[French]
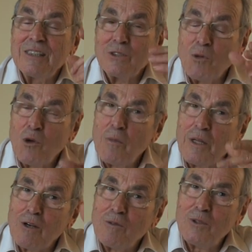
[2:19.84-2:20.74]
Je m'occupais
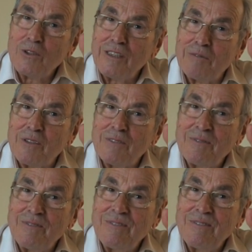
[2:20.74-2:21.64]
de la communauté, moi.
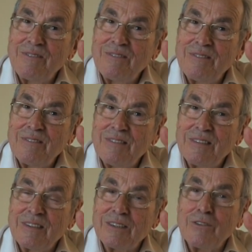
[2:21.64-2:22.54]

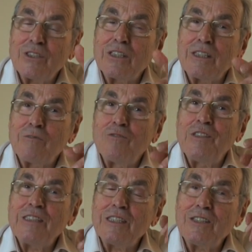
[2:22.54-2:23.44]
Vous savez que j'ai été
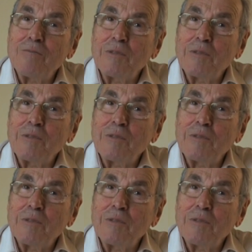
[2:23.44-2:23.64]
21 ans